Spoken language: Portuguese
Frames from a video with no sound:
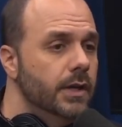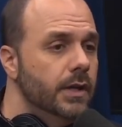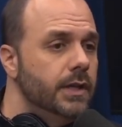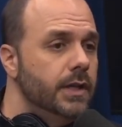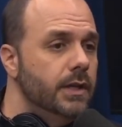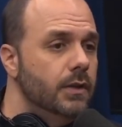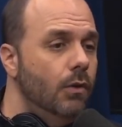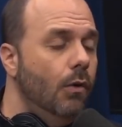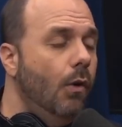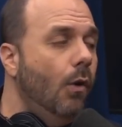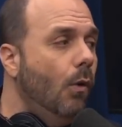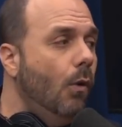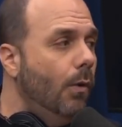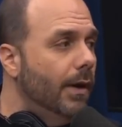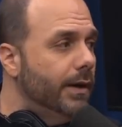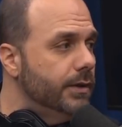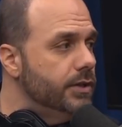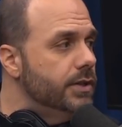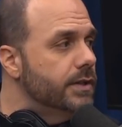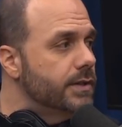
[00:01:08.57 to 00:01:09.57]
que ou o
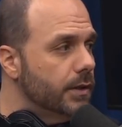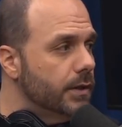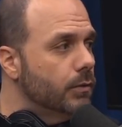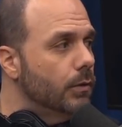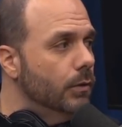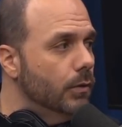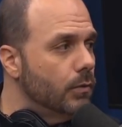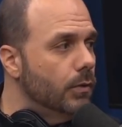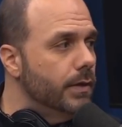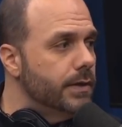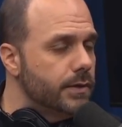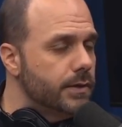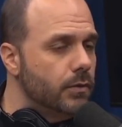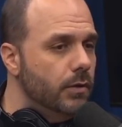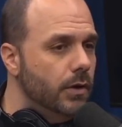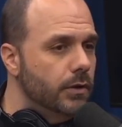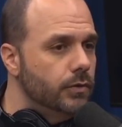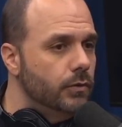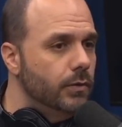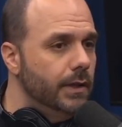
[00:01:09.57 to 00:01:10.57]
artista colocou esse
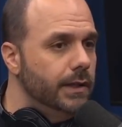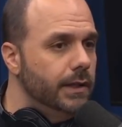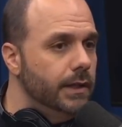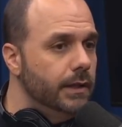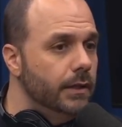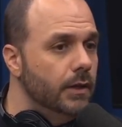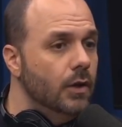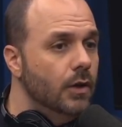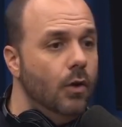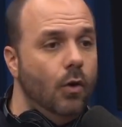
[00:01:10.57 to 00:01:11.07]
código ali,